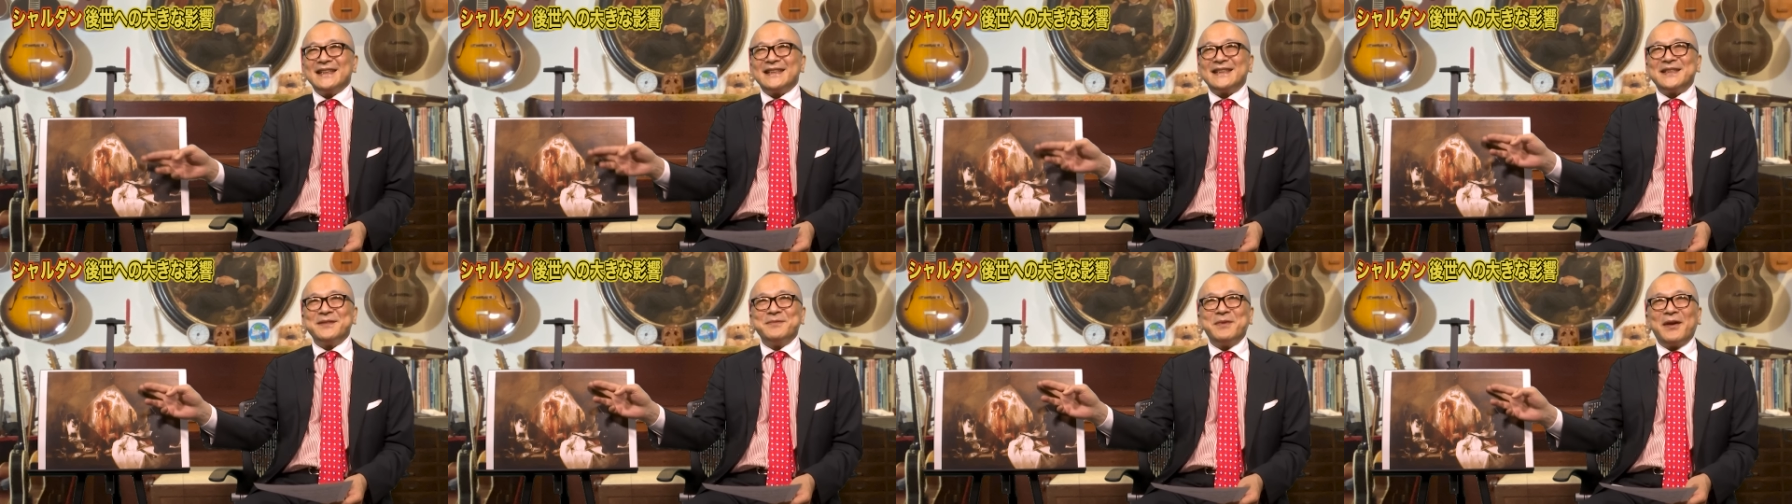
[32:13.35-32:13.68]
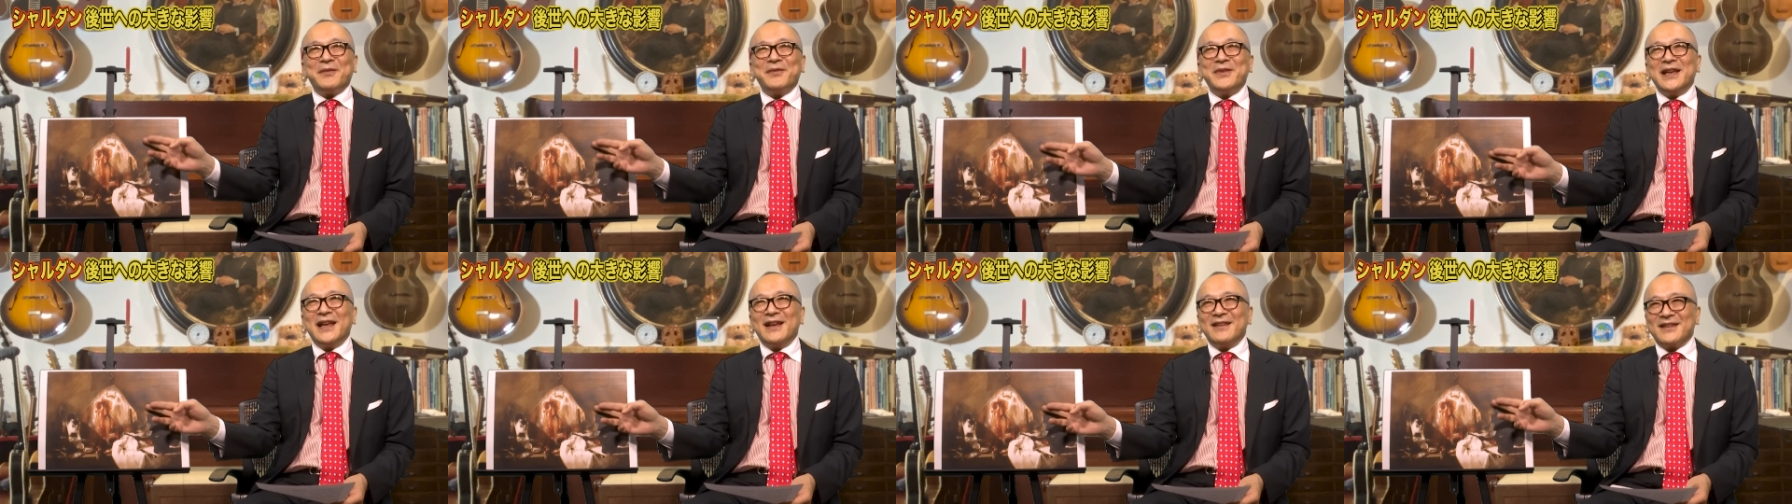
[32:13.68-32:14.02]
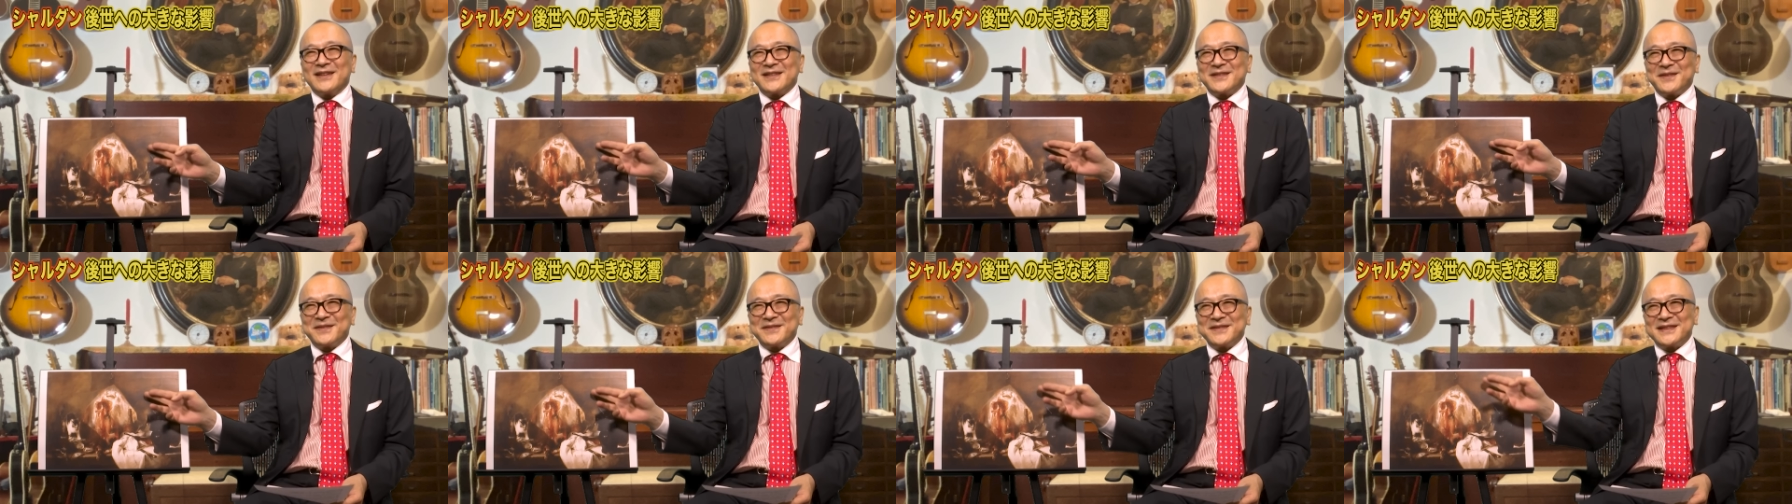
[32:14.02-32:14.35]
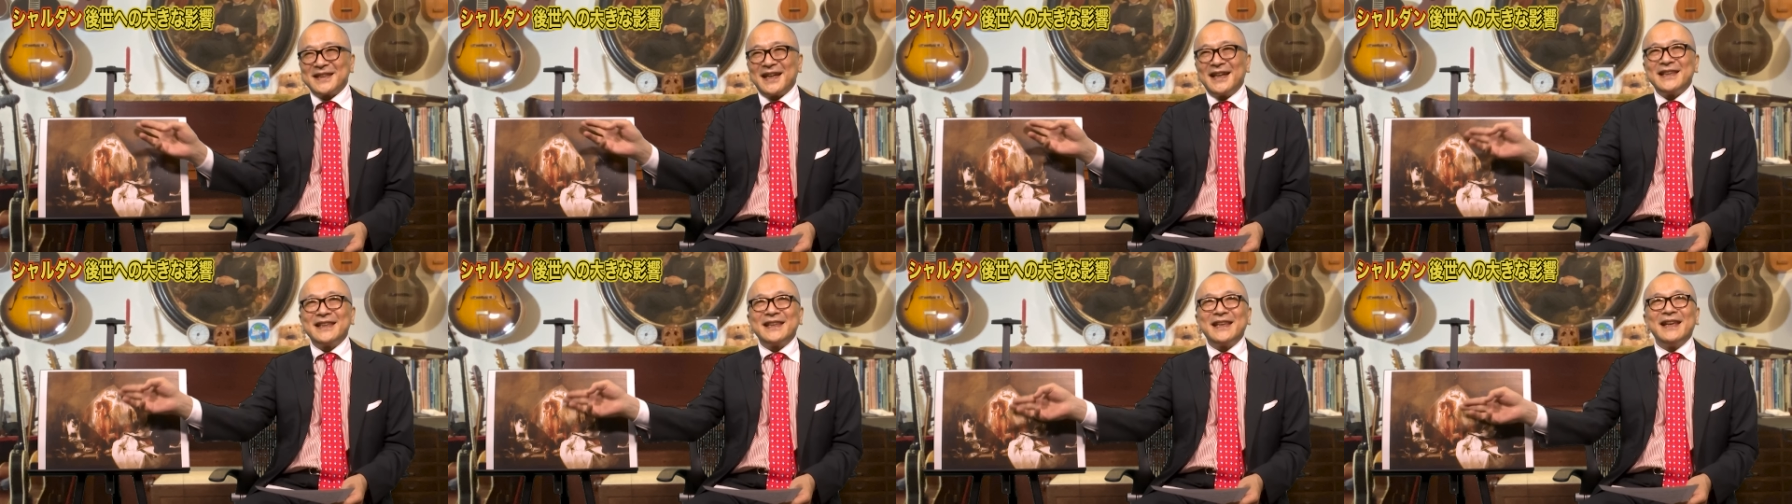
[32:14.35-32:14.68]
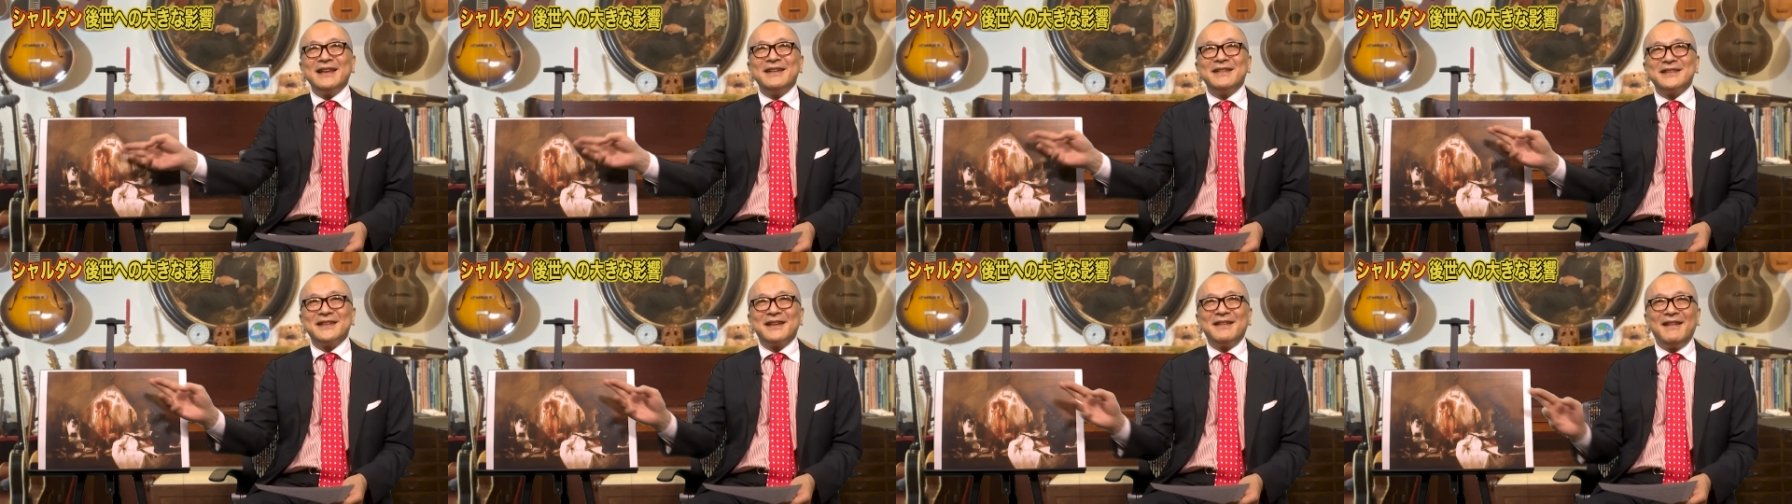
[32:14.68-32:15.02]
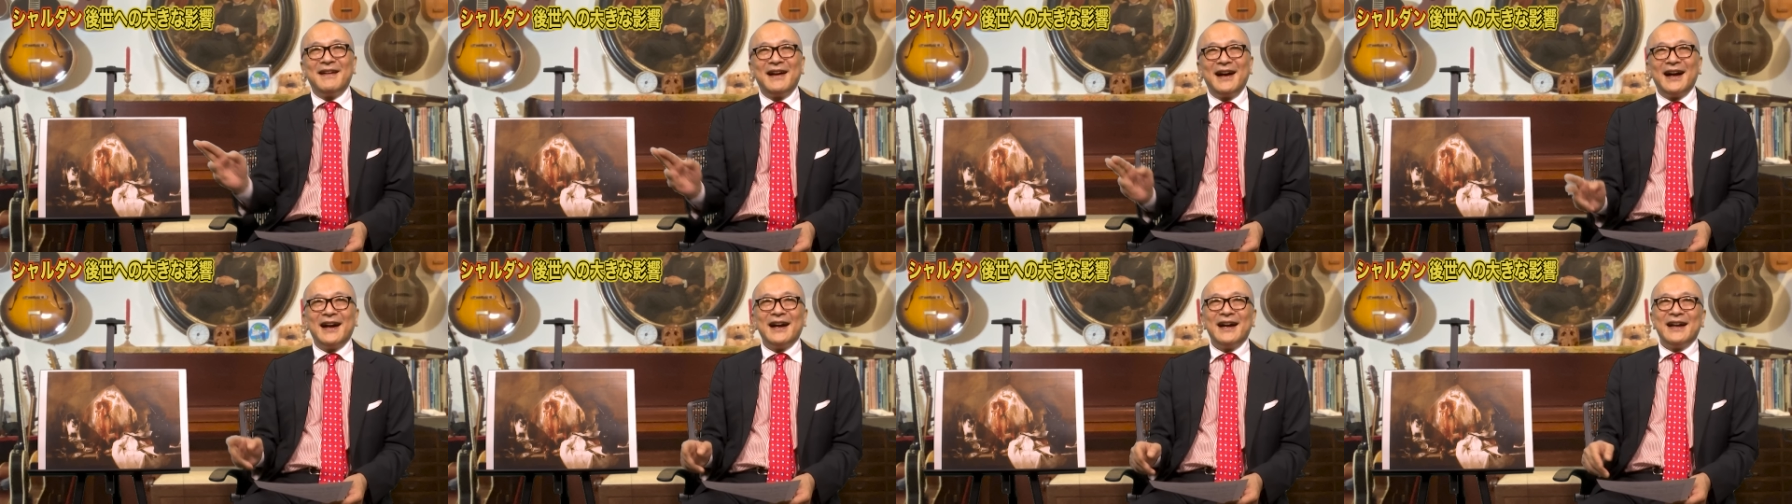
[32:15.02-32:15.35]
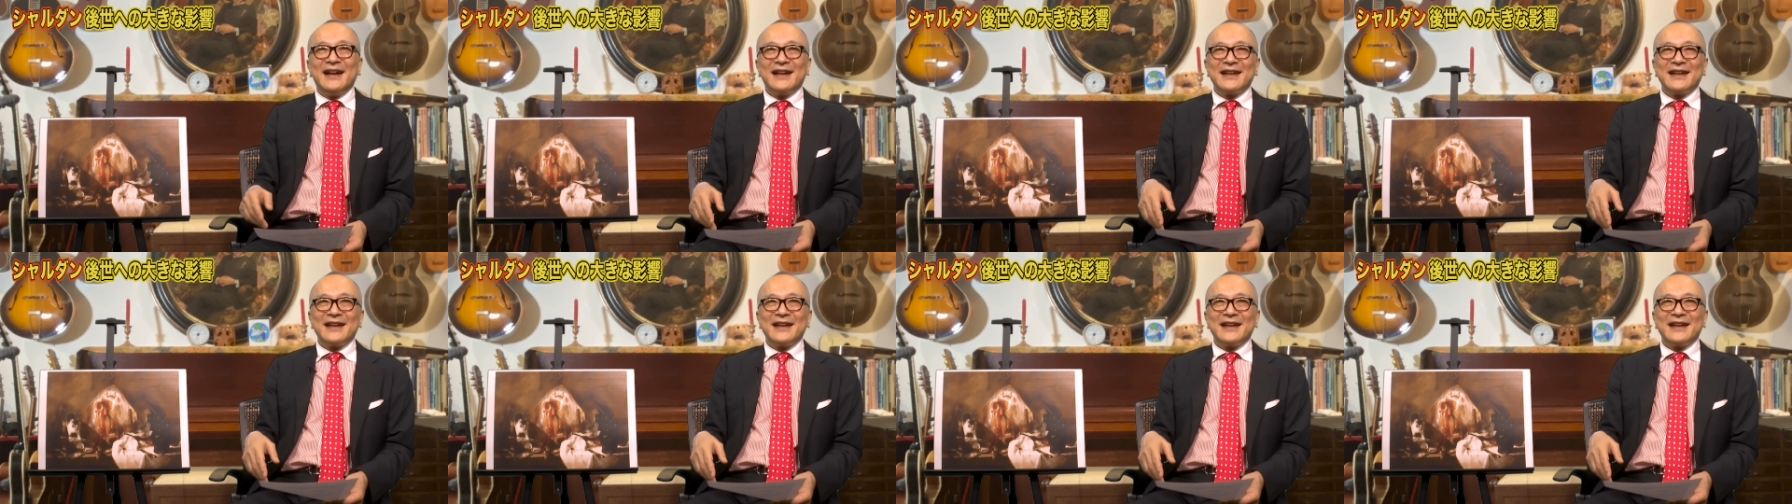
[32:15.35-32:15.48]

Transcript: 血まみれの食材っていうのは